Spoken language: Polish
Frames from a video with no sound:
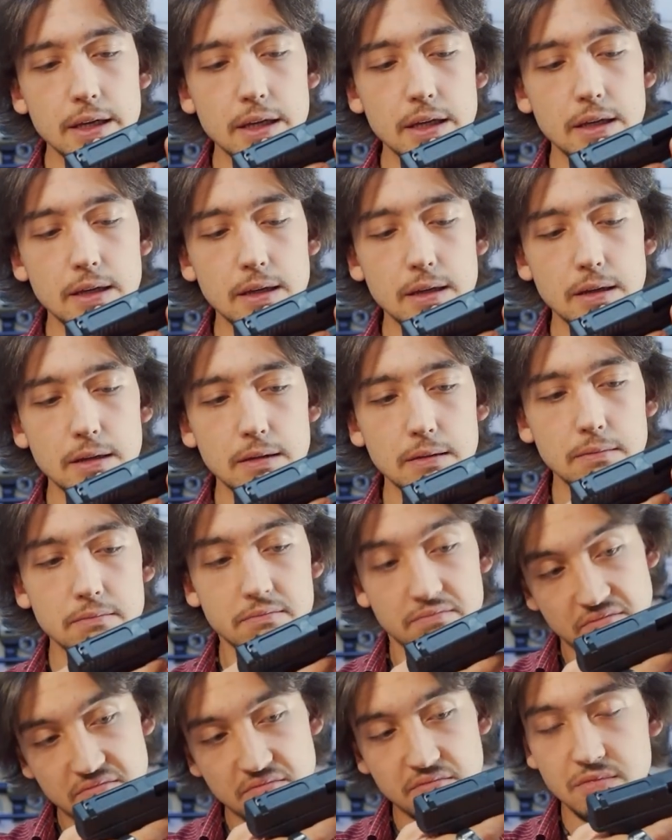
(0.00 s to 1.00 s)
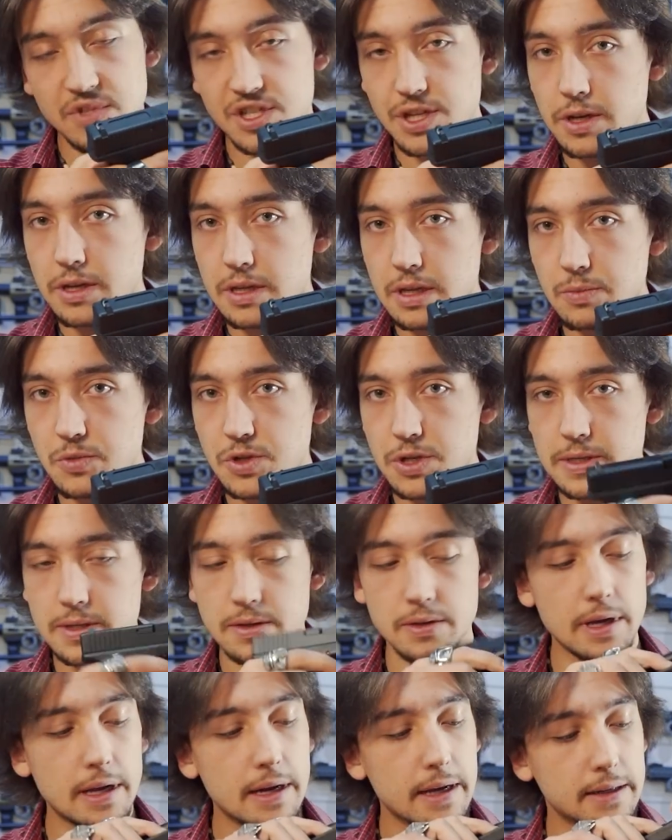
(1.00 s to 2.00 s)
I dzięki temu, że jest
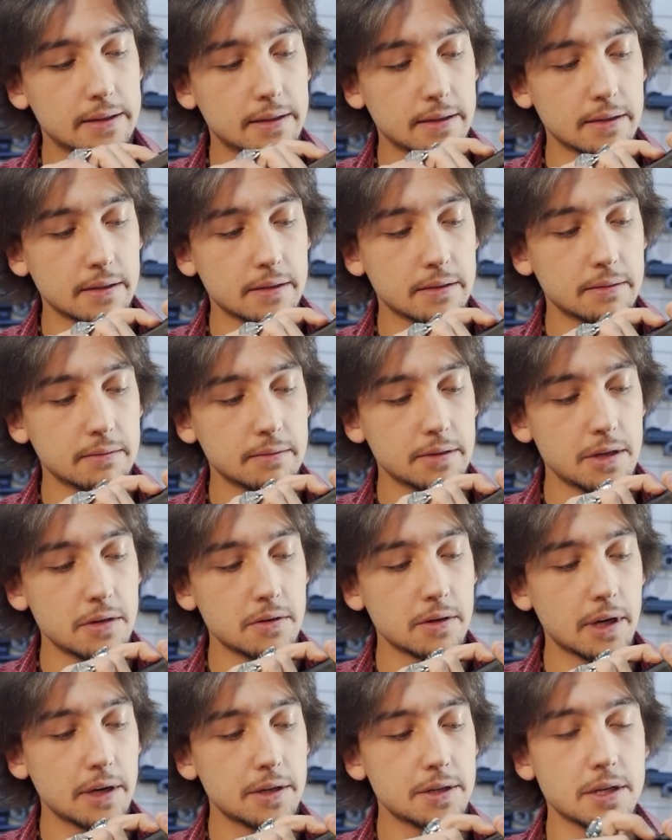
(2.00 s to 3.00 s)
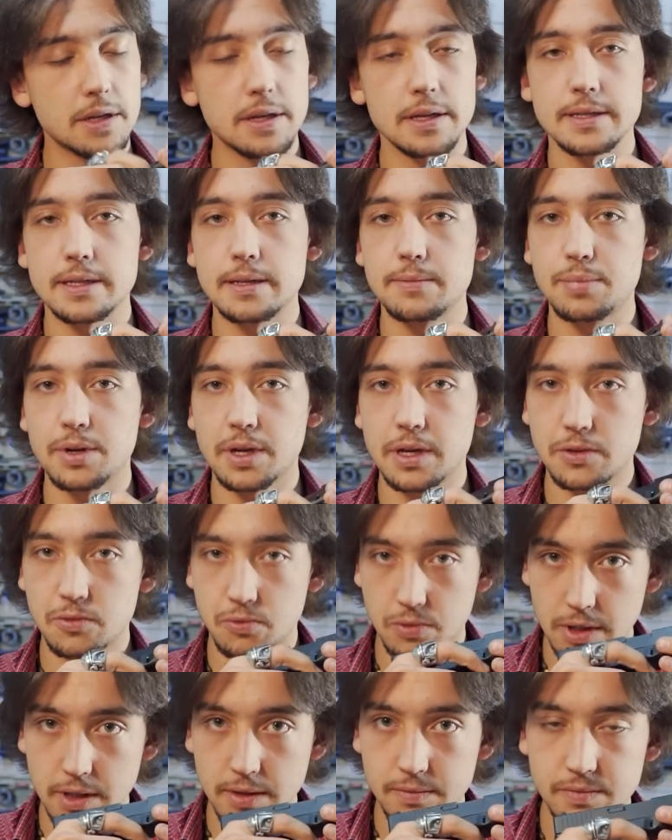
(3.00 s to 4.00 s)
to elektryk, nie ogranicza nas
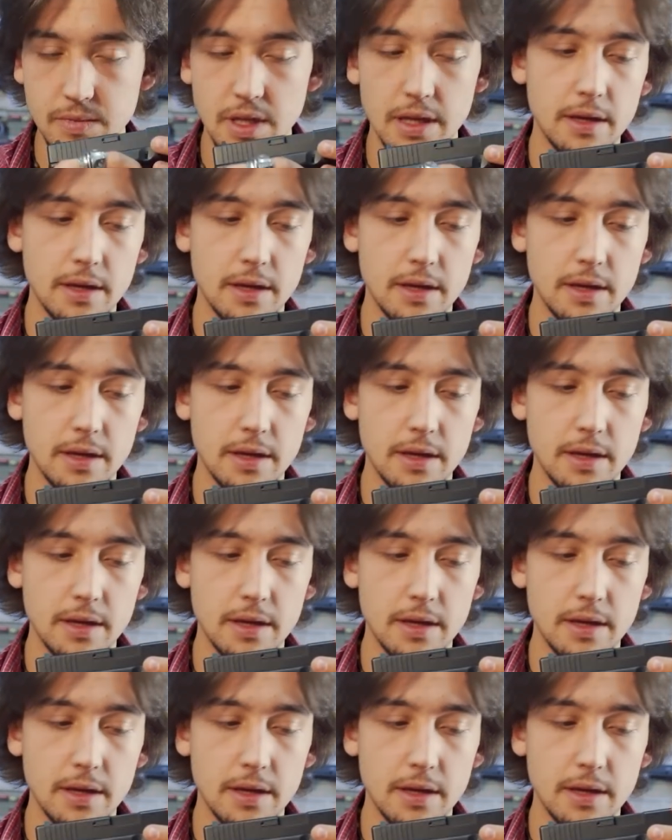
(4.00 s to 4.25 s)
temperatura,